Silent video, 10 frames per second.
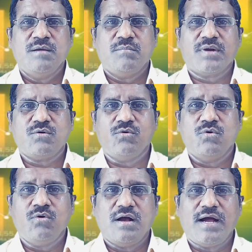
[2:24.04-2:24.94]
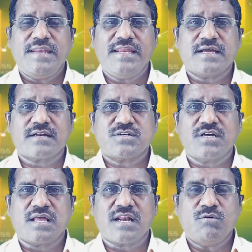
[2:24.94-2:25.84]
మనకు అన్నీ
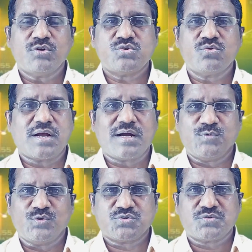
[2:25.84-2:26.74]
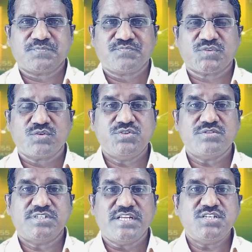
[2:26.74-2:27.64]
కరెక్ట్గా రావచ్చు రాకపోవచ్చు
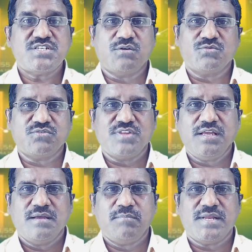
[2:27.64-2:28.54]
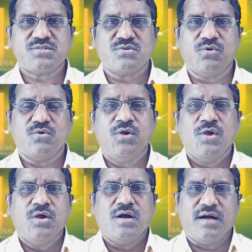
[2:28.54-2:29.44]
కొంచెం టెన్షన్ అవుతుంది ప్లస్
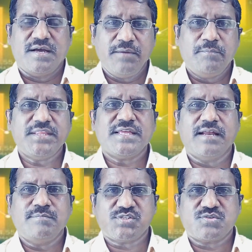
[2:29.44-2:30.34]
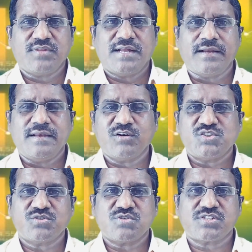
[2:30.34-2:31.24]
ఇబ్బందిగా అనిపిస్తుంది అంటే అన్ని
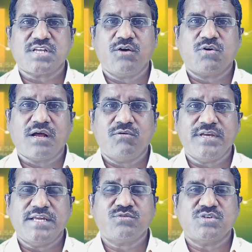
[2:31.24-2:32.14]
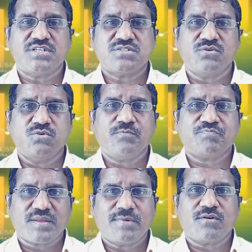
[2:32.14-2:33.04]
క్వశ్చన్స్ వస్తాయో రావో ఎయిట్ క్వశ్చన్స్
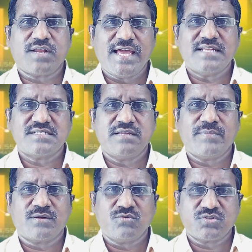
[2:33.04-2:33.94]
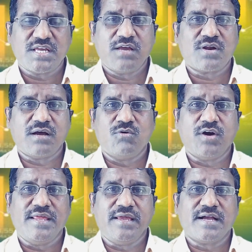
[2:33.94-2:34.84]
మనం రాయాల్సినవి మనకు వస్తాయో రావో
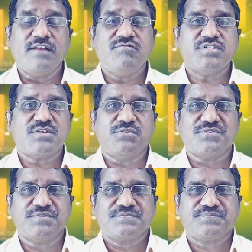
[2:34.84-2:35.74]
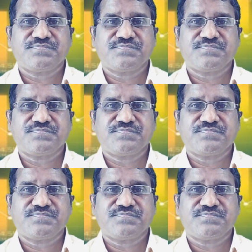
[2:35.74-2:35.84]
అనే కన్ఫ్యూజన్ ఉంటుంది